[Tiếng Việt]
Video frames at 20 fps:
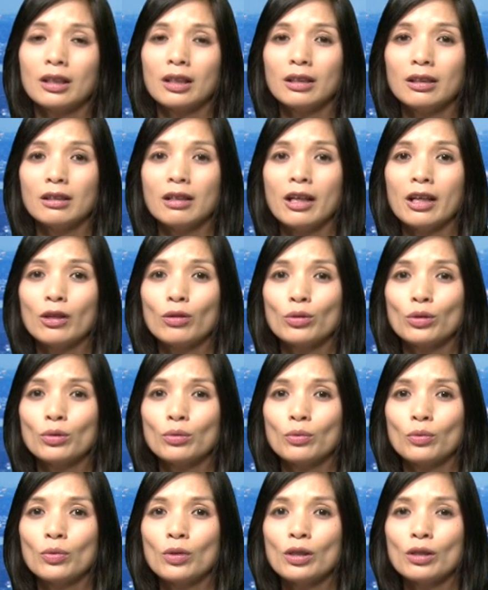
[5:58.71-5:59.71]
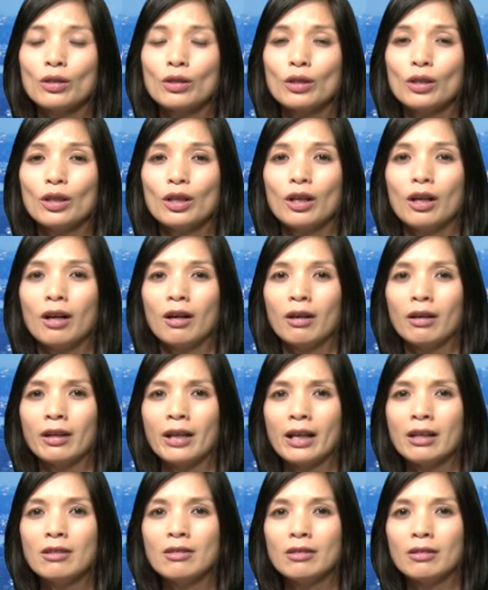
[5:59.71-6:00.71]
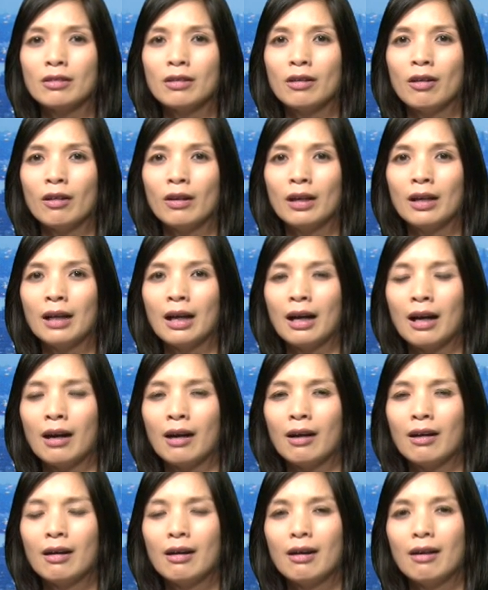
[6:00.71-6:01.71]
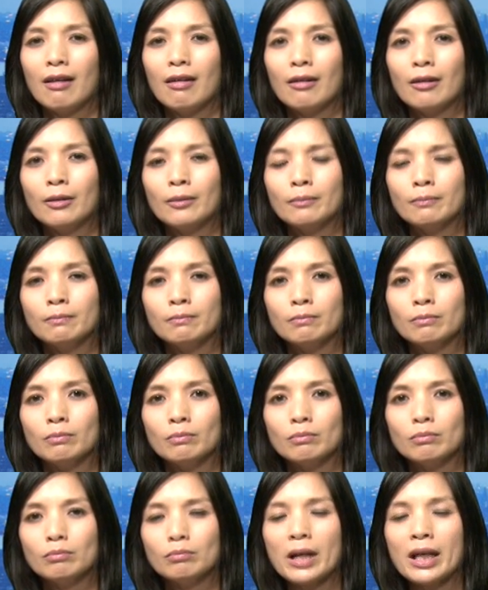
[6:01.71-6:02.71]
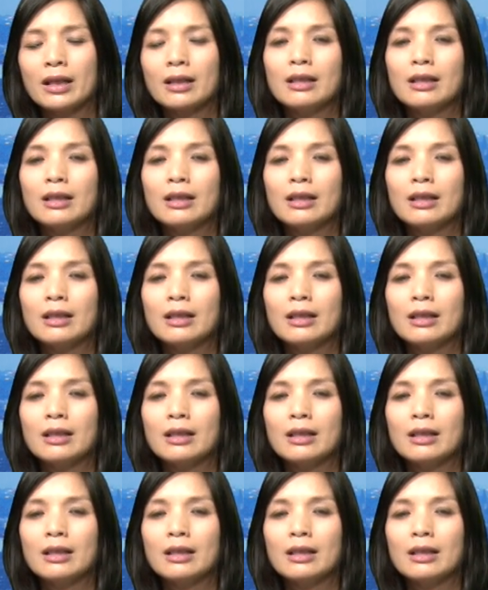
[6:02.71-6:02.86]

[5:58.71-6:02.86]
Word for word: kinh tế của Trung Quốc uh, đã được gọi là um, Bắc